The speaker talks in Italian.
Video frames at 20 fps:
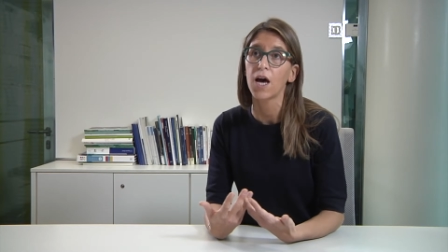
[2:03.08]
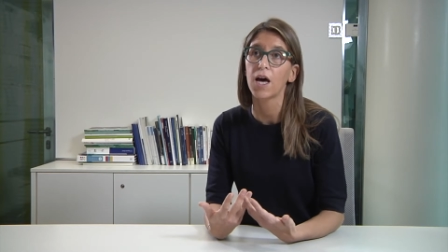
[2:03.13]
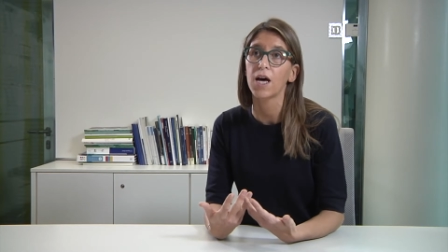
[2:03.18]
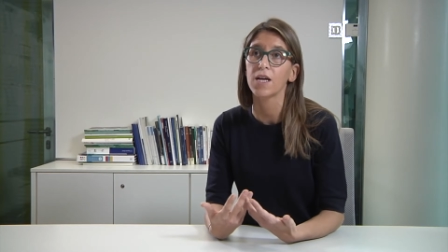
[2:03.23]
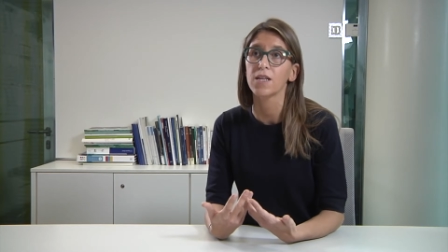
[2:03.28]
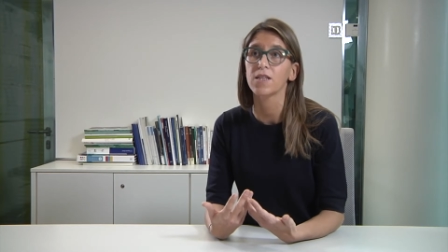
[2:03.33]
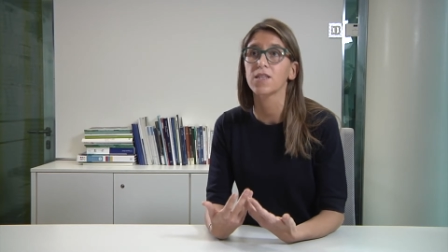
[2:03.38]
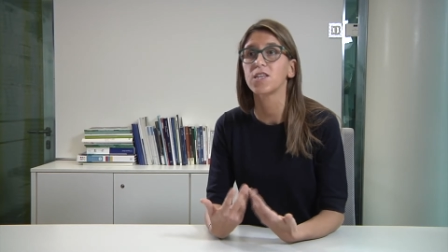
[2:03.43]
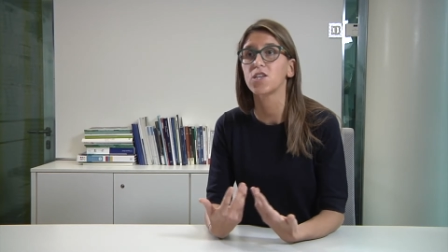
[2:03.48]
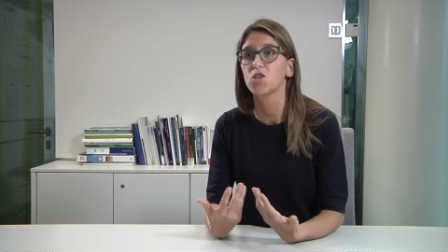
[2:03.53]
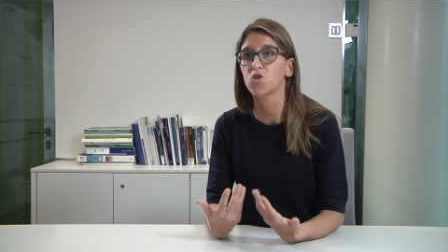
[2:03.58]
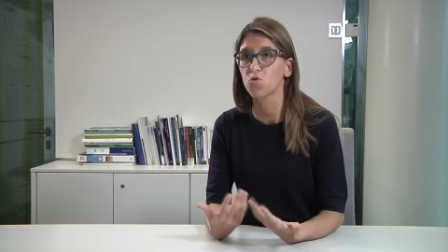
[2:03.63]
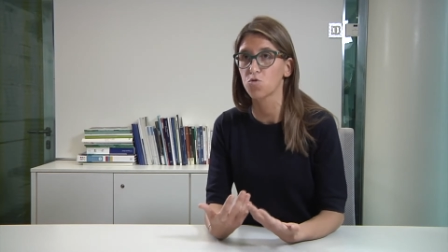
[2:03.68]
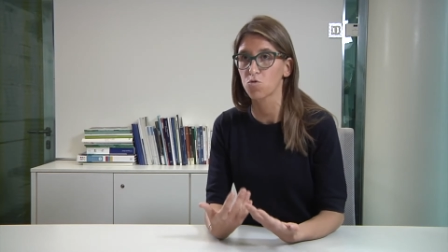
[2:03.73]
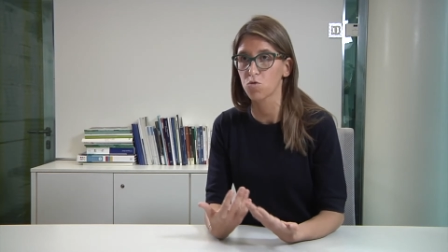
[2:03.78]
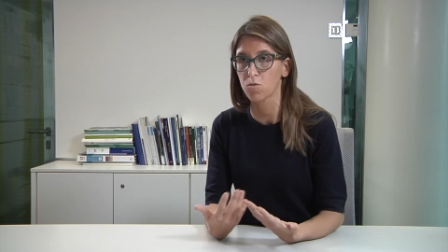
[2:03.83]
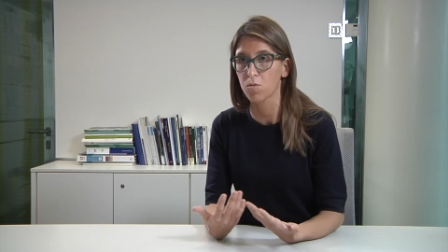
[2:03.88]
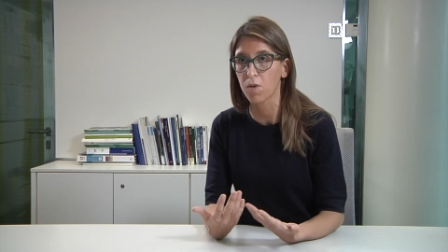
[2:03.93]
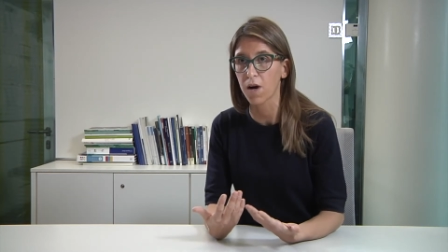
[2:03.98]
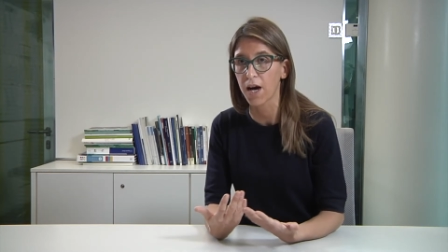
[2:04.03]
eh,
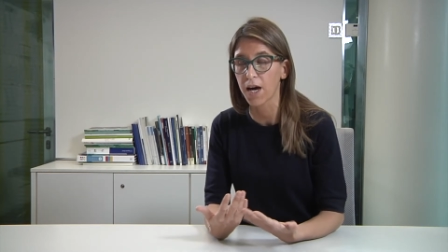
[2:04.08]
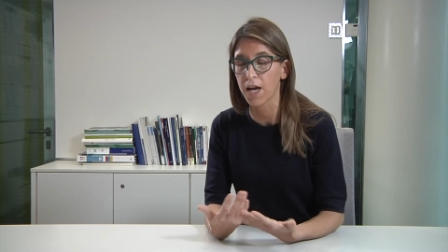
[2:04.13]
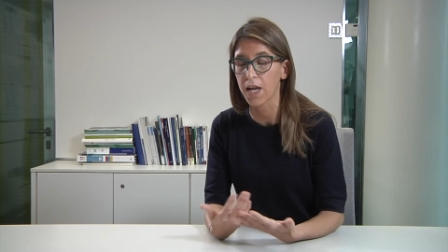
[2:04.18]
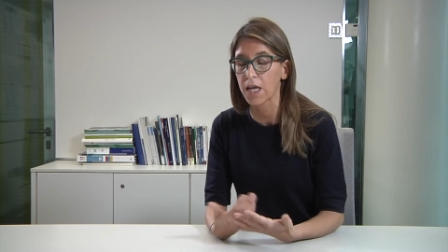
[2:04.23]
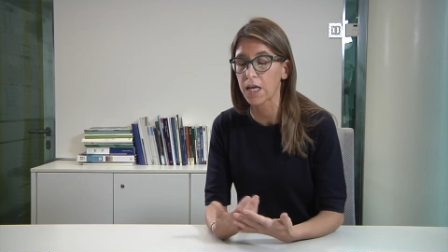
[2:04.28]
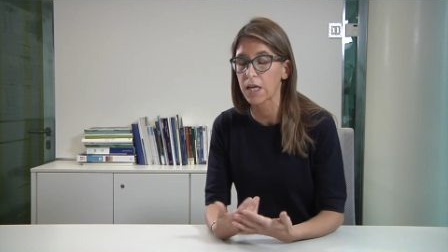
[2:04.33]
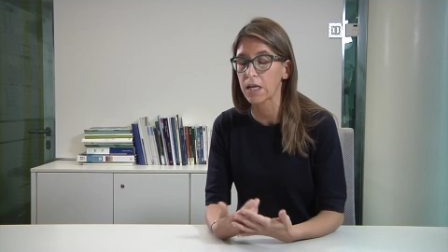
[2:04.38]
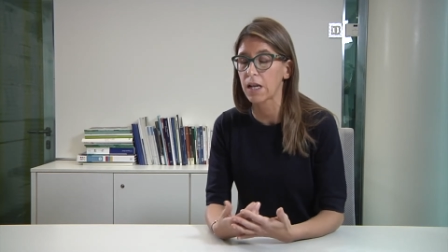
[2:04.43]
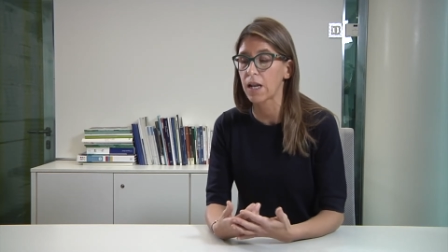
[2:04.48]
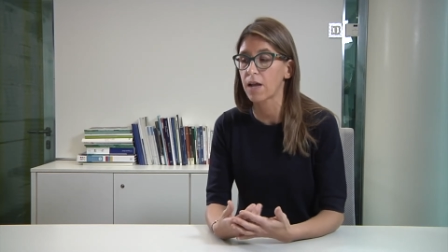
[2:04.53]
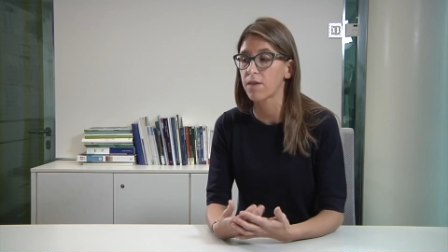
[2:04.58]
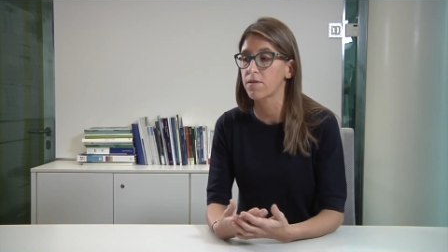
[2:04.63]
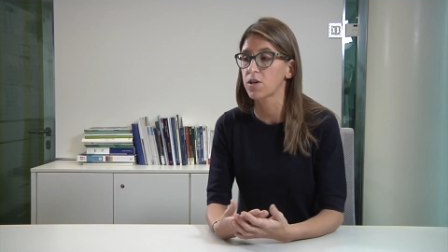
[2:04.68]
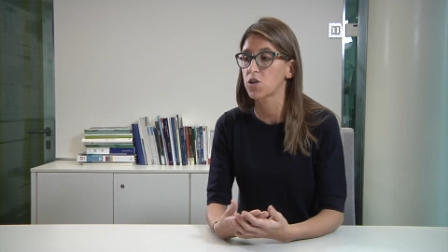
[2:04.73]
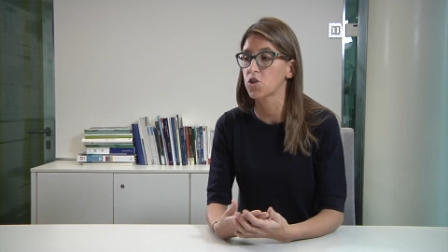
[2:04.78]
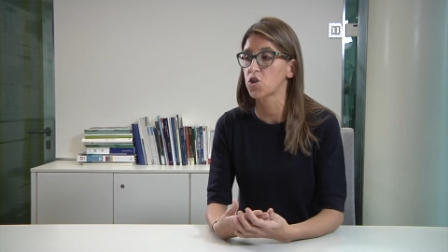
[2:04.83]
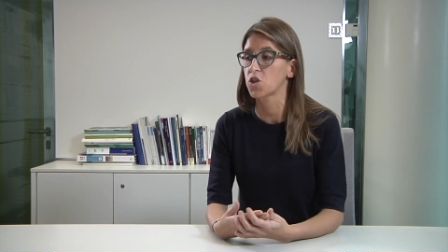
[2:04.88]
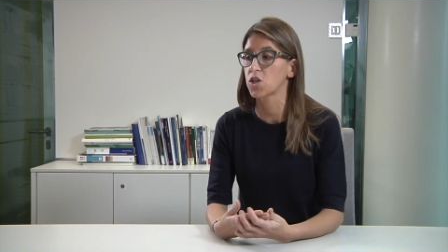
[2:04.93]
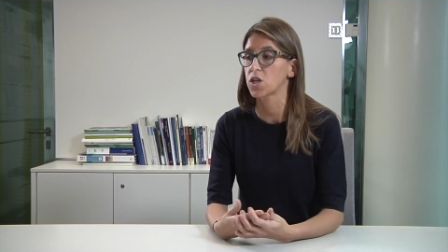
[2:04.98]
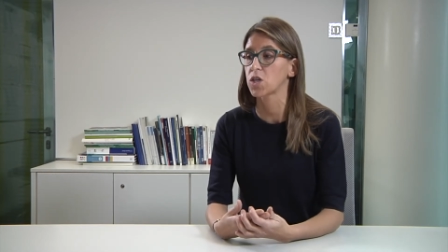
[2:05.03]
disturbare la
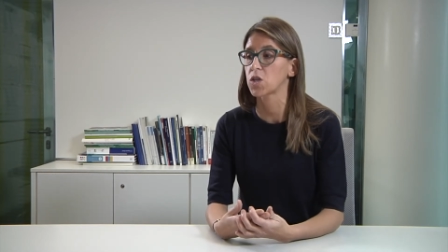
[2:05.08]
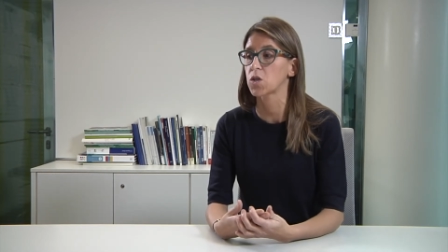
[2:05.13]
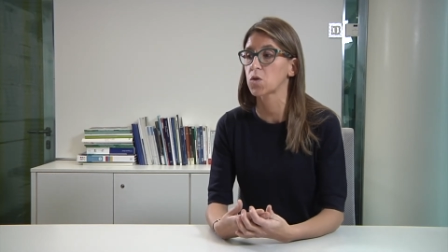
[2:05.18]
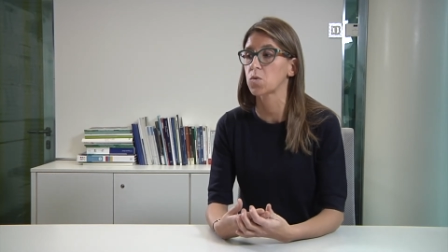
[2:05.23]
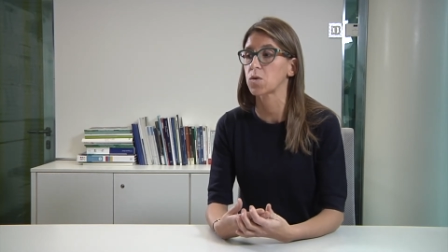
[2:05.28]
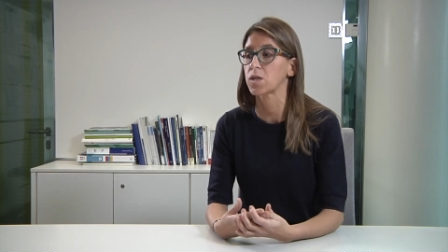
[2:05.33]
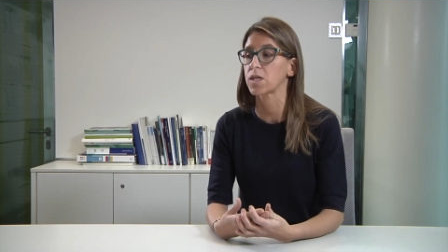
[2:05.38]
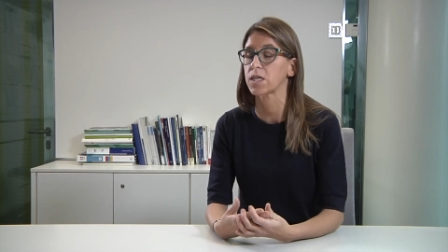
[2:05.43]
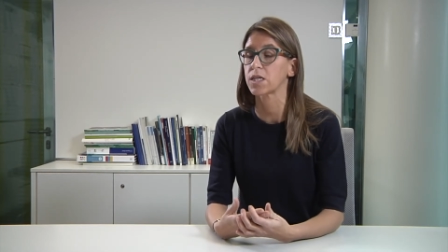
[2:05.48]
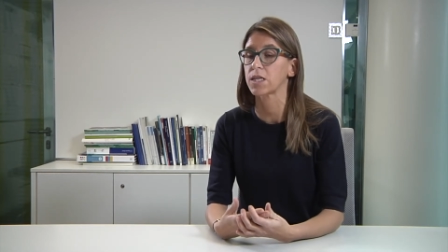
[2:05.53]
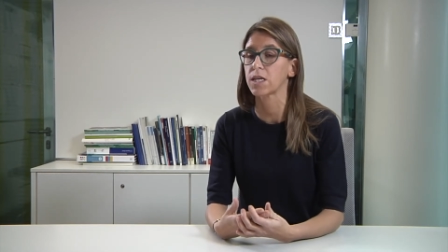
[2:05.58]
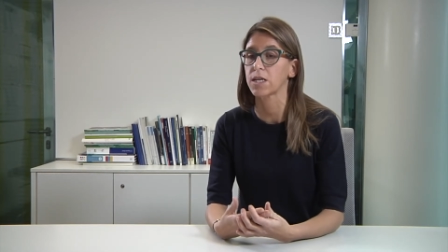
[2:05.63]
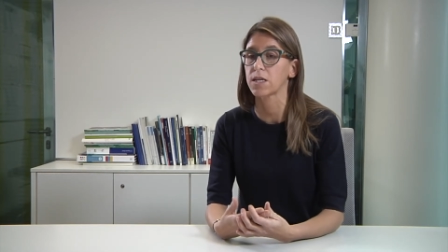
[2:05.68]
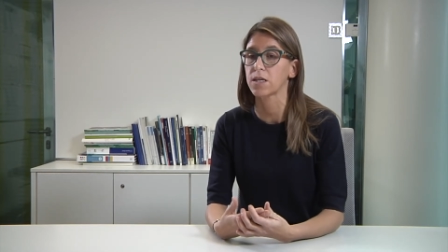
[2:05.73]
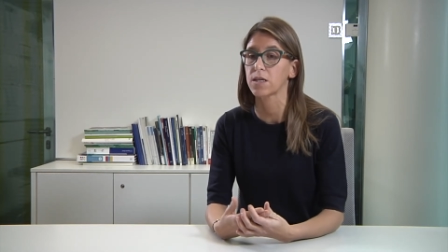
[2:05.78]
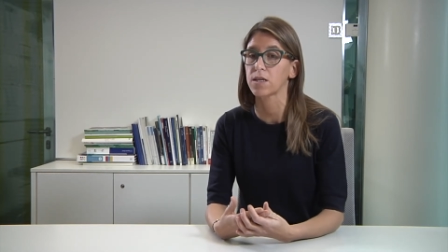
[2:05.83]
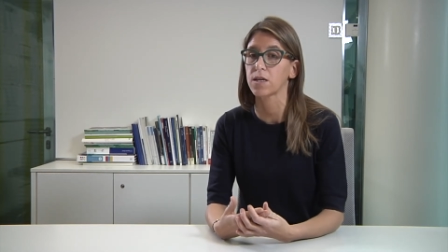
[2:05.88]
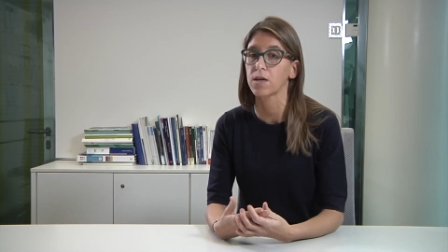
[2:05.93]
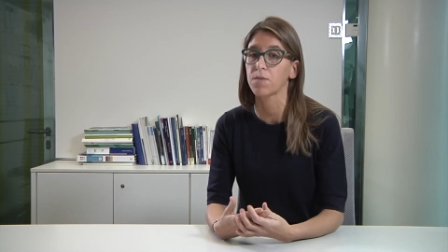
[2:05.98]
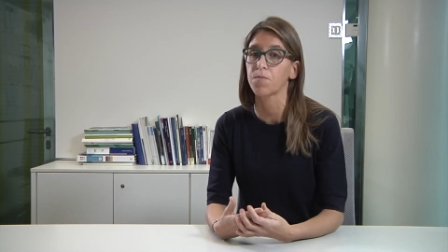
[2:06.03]
vaccinazione
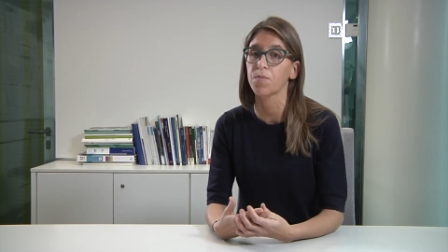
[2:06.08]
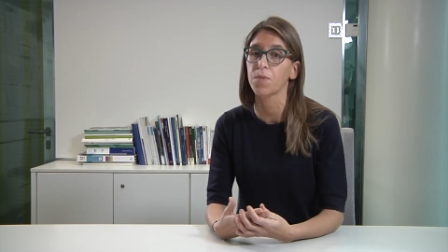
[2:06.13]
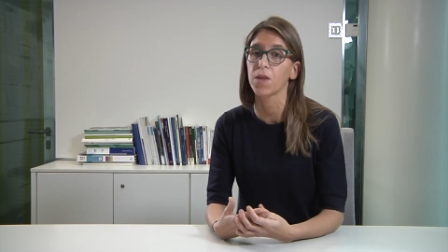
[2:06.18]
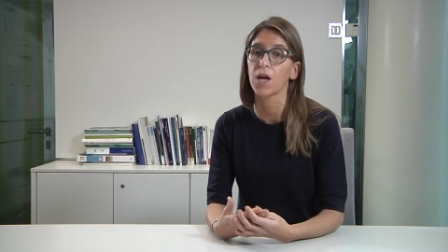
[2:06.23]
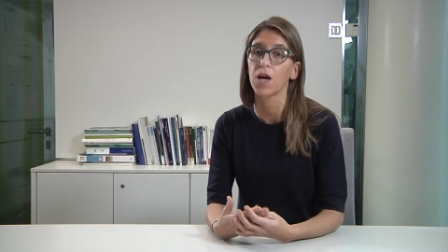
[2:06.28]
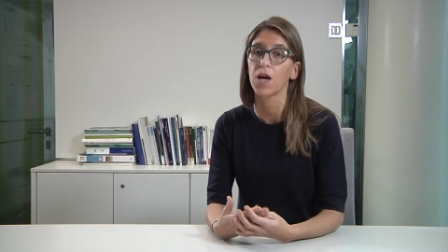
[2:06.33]
stessa